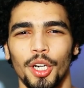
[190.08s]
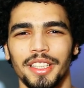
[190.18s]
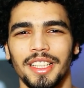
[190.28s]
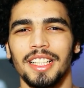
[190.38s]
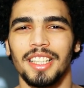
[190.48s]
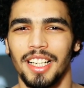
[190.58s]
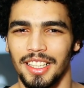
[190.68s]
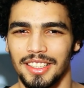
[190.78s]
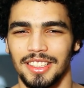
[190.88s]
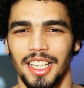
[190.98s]
المعدات
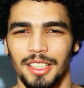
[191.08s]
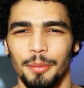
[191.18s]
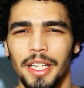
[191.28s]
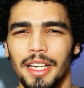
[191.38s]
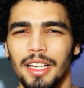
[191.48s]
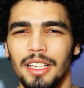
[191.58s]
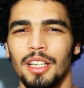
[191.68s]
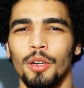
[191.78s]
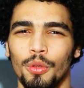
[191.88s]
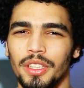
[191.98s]
اللي هتستخدميها
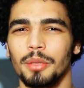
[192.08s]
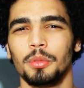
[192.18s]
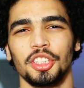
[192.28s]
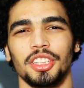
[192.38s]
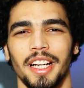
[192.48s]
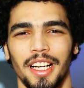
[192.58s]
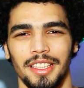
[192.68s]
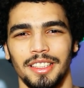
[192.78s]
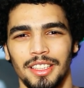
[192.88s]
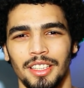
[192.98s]
وانت
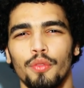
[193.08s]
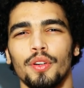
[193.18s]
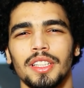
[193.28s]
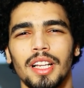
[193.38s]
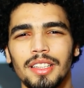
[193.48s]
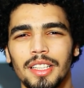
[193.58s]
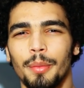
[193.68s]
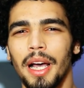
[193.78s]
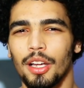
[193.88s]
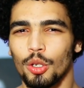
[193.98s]
بتشتغلي وفضت لك
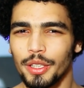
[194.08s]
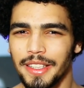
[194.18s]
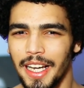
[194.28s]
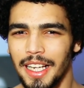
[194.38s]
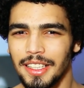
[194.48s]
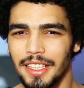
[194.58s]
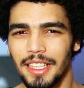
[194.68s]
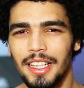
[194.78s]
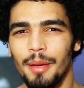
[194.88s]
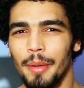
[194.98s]
بقى ركن هادي
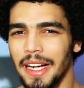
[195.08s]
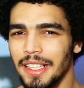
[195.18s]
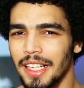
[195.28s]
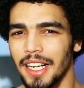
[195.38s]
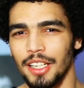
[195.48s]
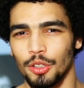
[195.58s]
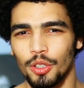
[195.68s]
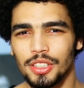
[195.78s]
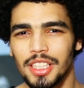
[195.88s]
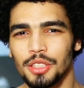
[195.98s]
كده بعيدا عن
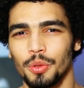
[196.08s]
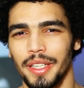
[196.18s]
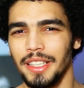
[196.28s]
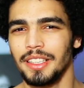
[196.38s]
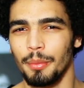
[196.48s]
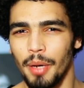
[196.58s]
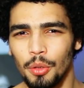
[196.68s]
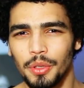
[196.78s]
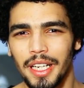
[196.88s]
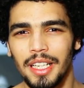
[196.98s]
الجثث وريحة
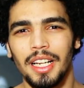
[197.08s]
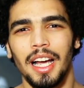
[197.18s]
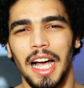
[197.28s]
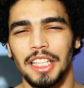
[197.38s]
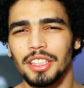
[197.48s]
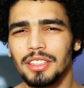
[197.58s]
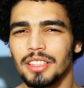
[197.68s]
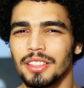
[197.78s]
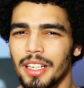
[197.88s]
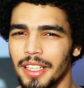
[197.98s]
الموتى عشان
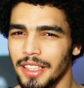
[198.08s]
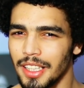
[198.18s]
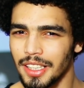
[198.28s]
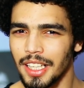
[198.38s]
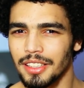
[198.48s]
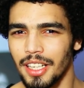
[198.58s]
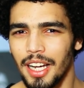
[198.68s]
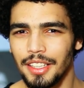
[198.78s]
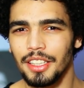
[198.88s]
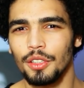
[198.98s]
تقدري كده تاخدي
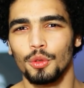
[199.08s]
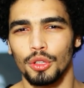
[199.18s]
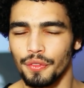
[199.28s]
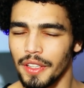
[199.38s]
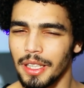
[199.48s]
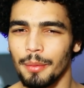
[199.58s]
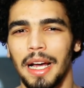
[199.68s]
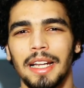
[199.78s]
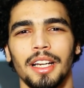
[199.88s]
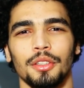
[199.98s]
راحتك وتفكي
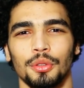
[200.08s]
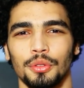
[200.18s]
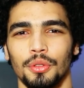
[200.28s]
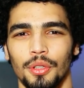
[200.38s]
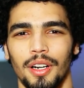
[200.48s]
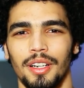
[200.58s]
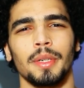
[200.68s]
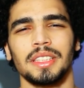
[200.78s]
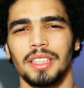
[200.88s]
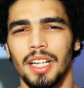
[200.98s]
معانا يا دكتوره
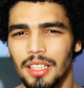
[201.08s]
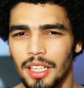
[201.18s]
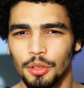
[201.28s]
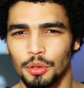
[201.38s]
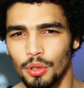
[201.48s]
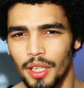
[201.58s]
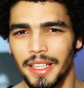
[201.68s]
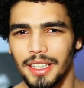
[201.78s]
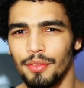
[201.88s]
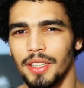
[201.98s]
بس يلا يا
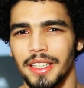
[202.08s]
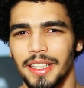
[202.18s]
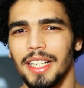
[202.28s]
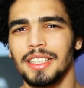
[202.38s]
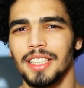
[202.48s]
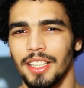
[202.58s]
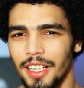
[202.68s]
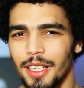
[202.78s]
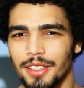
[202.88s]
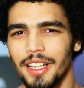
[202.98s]
دكتوره كده في الانجاز
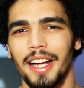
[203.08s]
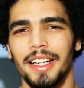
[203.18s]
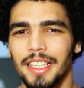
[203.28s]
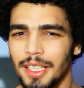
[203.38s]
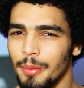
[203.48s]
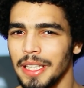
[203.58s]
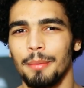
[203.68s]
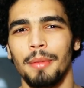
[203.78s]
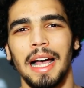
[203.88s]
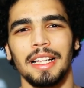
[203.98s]
الله يرضى عليكي
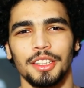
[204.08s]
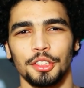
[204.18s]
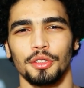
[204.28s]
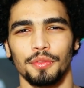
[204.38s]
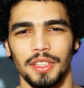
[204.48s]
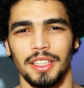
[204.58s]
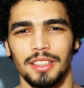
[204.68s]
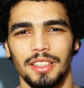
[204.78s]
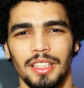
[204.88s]
بدل ما حد يشوفنا